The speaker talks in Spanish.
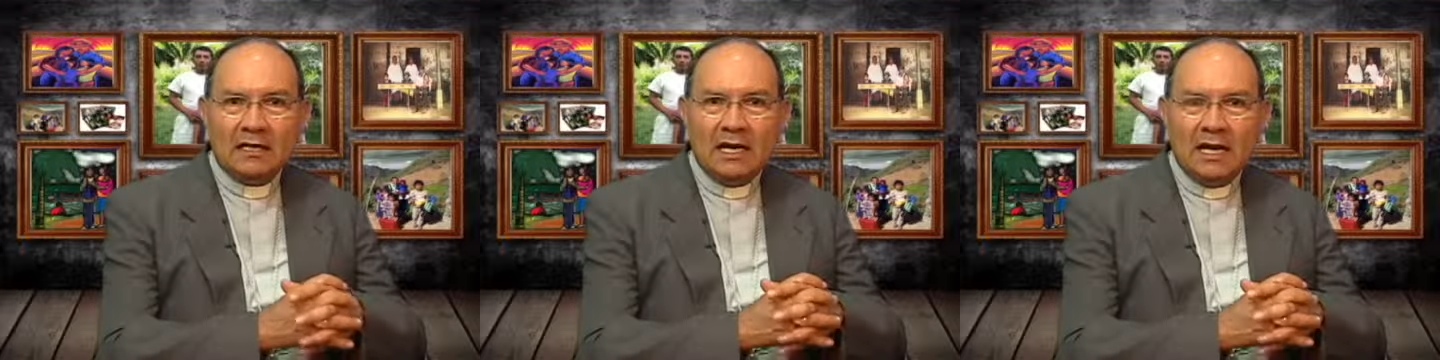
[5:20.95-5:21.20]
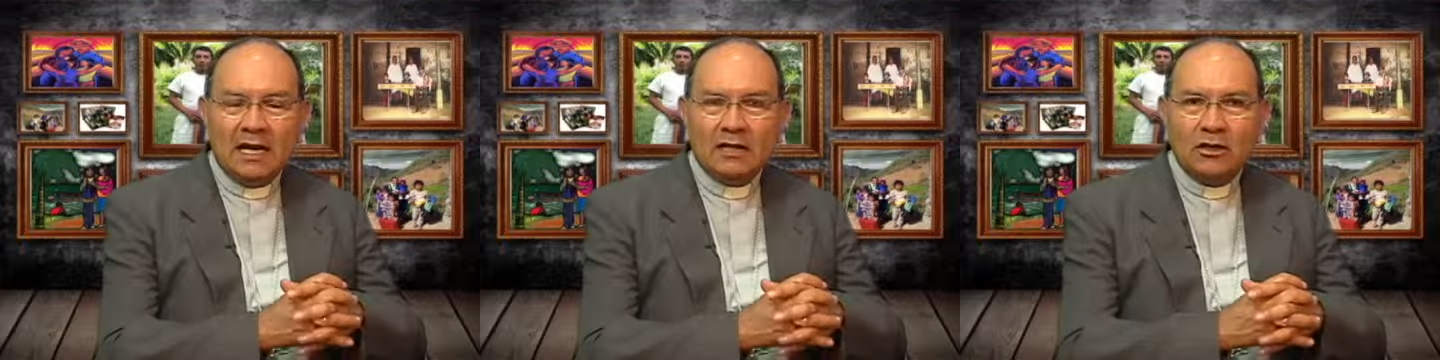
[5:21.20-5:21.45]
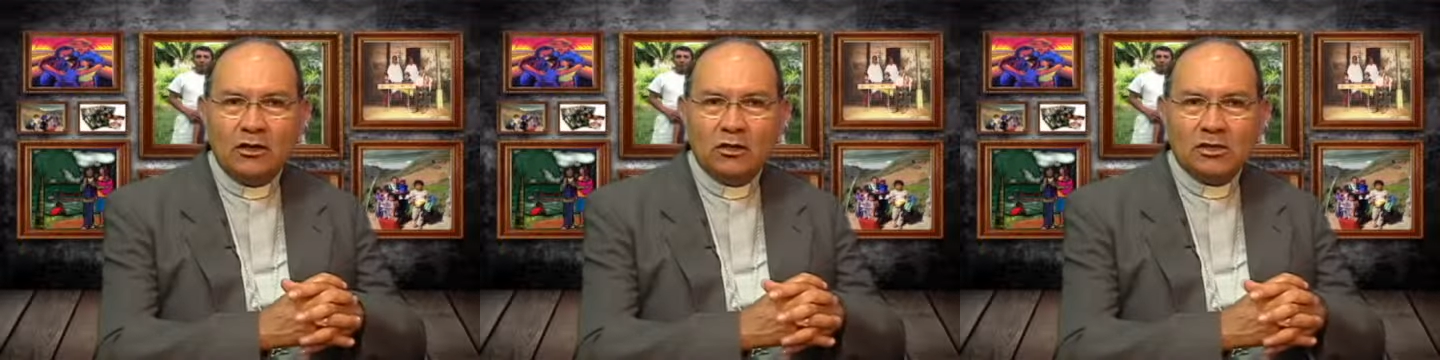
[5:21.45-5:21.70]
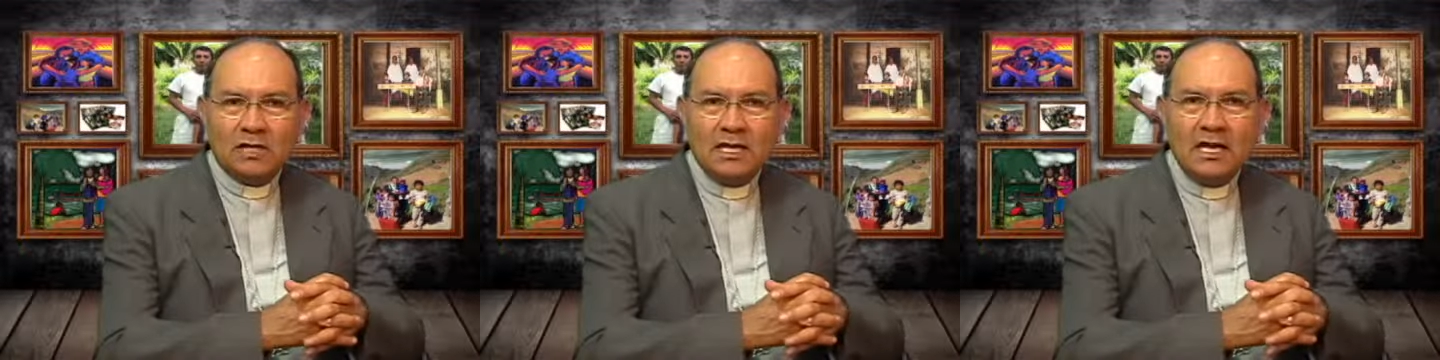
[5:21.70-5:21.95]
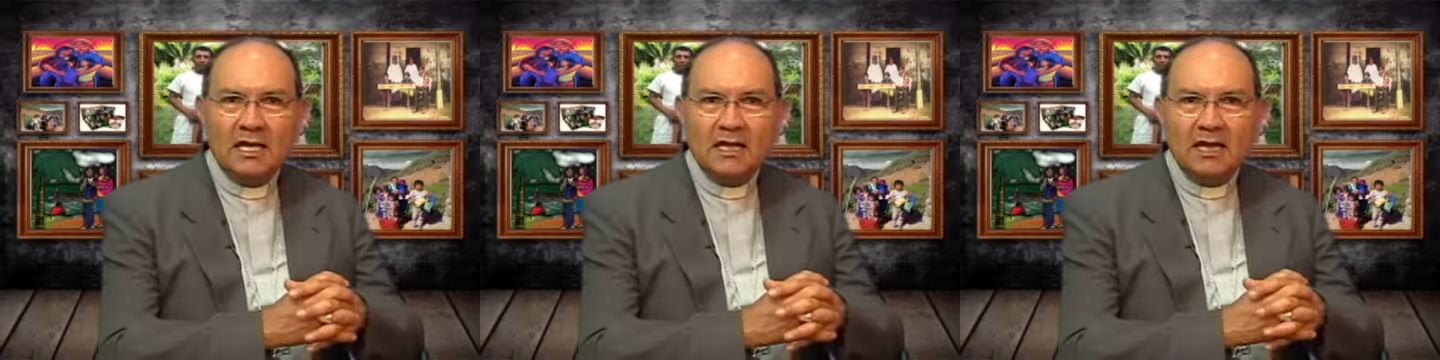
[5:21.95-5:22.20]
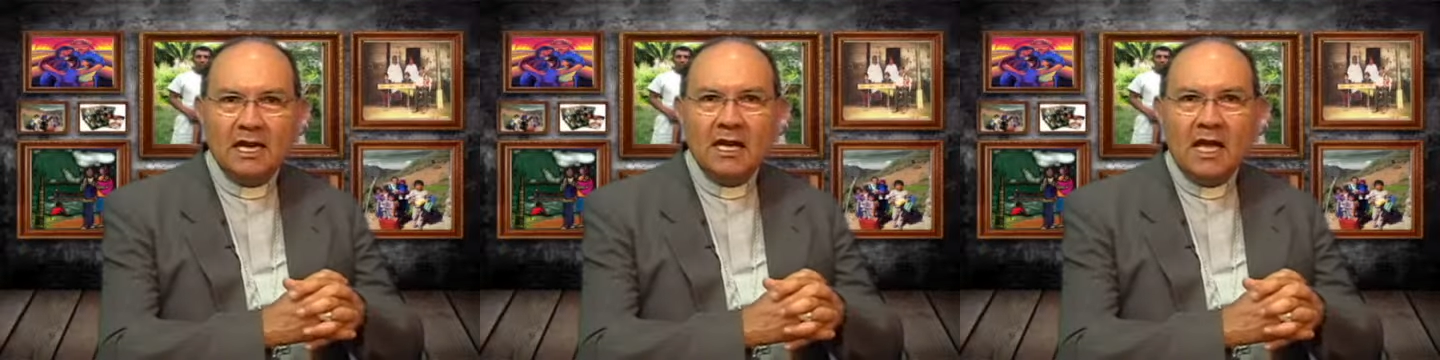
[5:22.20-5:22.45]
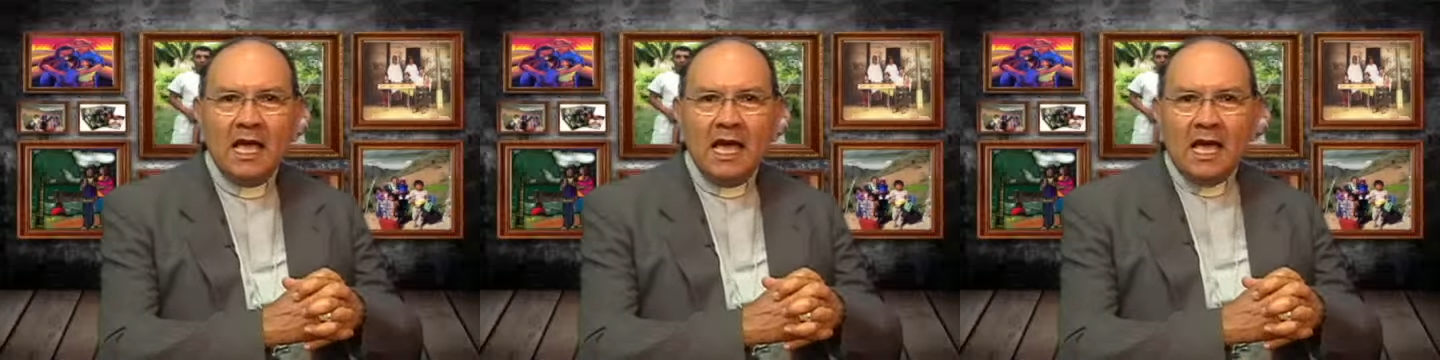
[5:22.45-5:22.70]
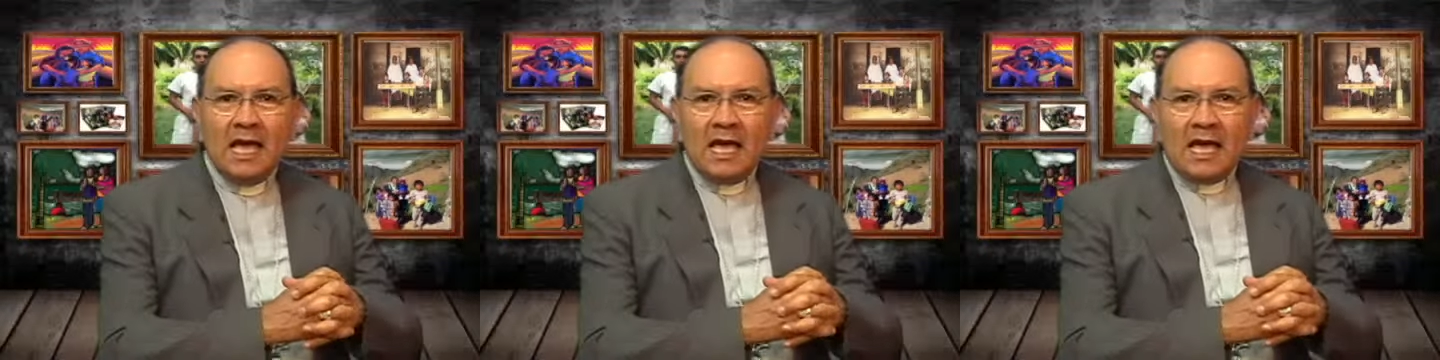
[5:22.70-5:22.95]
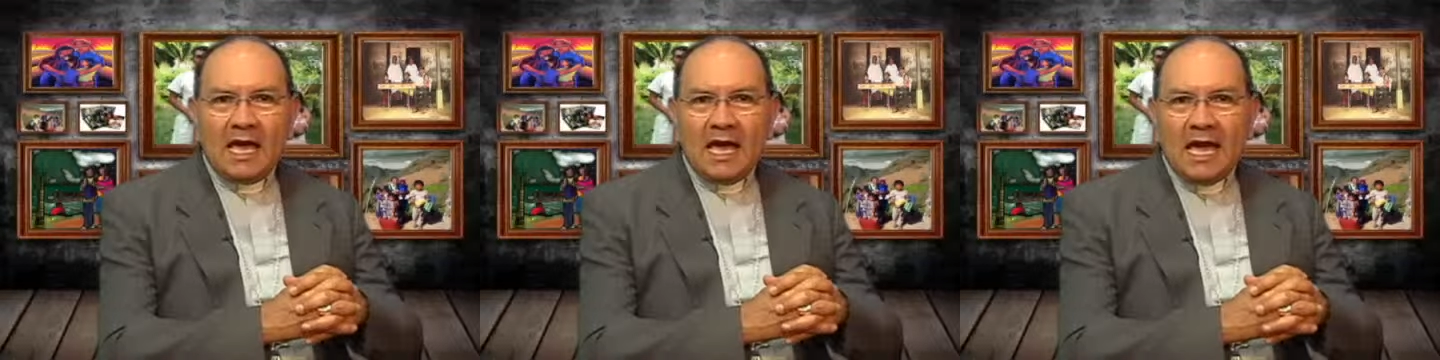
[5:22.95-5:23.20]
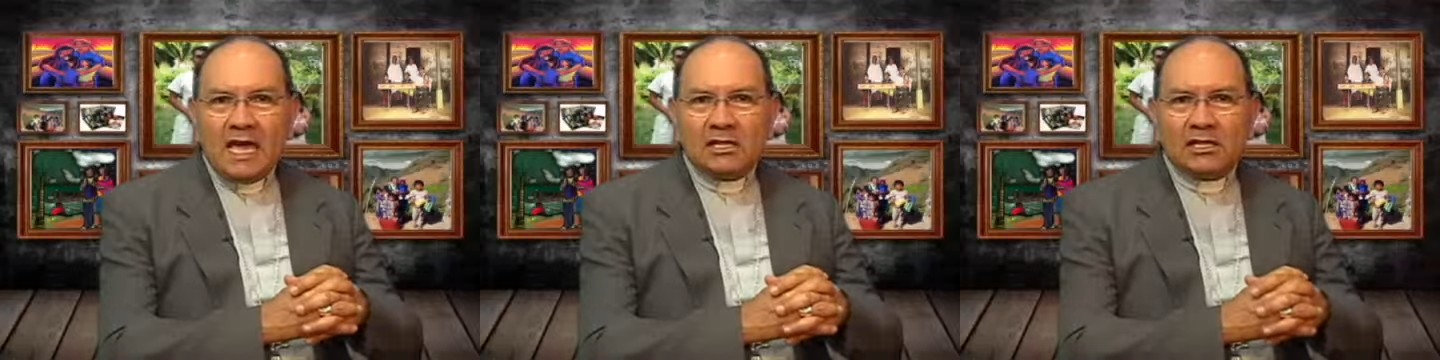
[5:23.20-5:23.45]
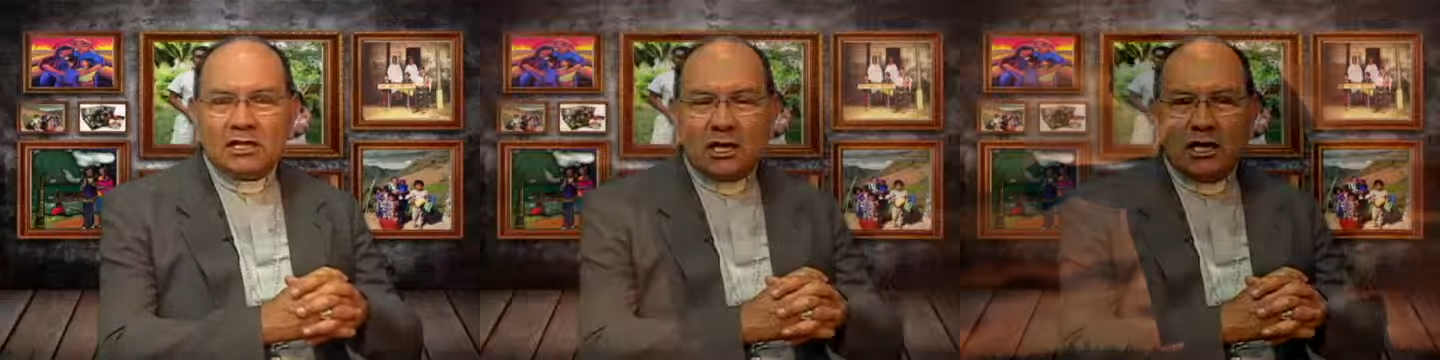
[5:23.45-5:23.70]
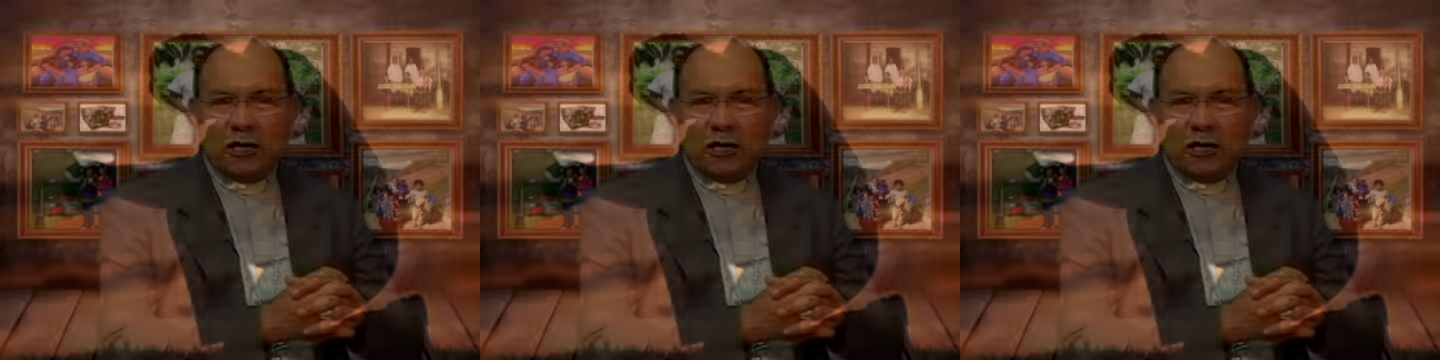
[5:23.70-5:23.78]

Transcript: del año siguiente, es eh,